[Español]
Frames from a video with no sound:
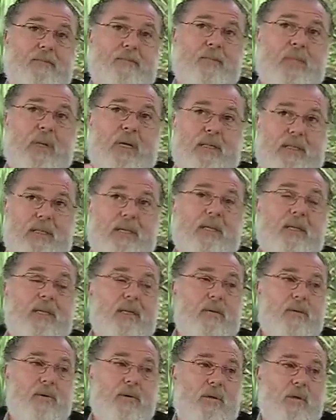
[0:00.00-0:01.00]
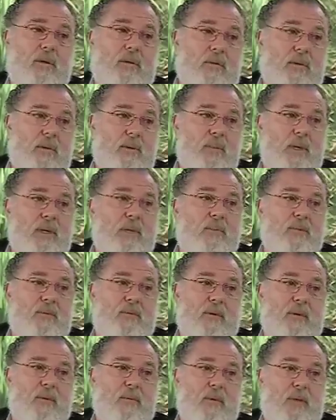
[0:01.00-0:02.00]
para hacer el diagnóstico, capaz que
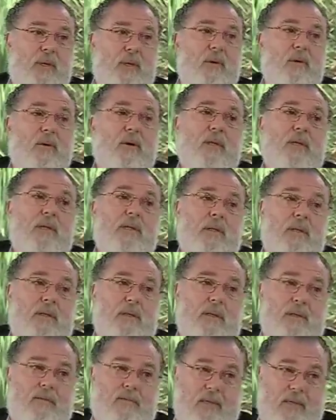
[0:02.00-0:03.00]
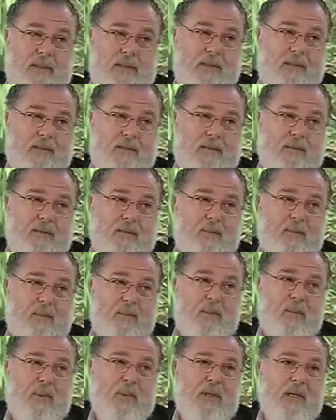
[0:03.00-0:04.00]
preferimos las gorditas que las flacas.
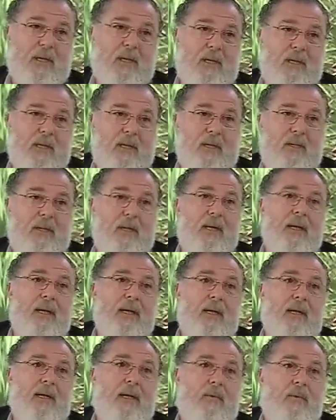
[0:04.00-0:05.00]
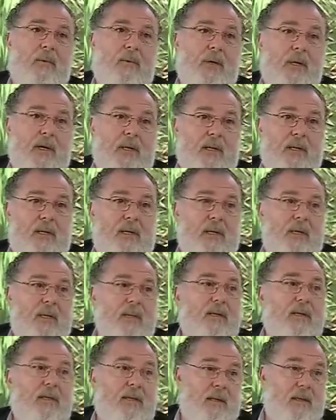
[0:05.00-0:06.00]
Porque en realidad la mujer
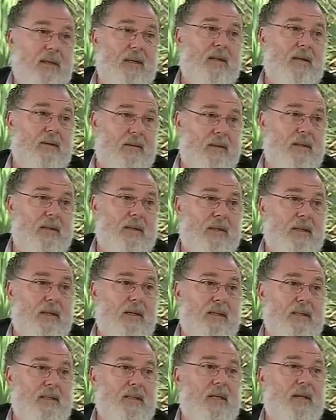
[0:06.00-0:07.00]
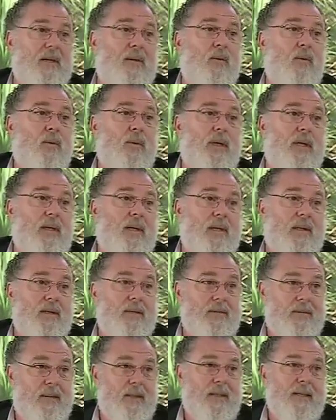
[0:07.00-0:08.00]
que tiene, este, que se
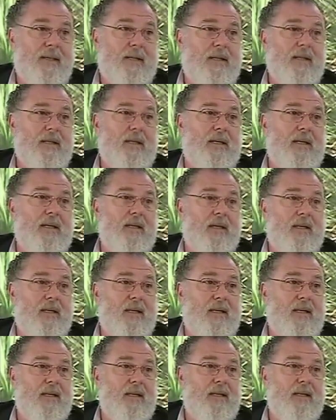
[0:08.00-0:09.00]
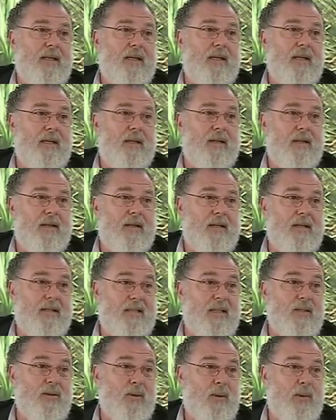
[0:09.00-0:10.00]
cuida del
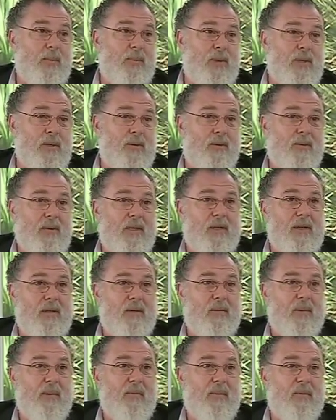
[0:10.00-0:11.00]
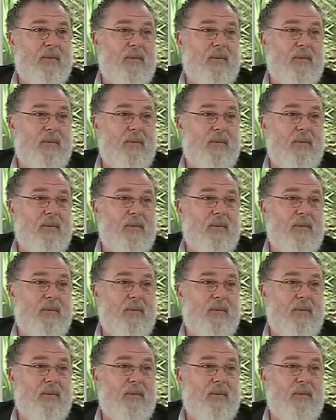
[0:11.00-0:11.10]
exceso de peso va a tener mamas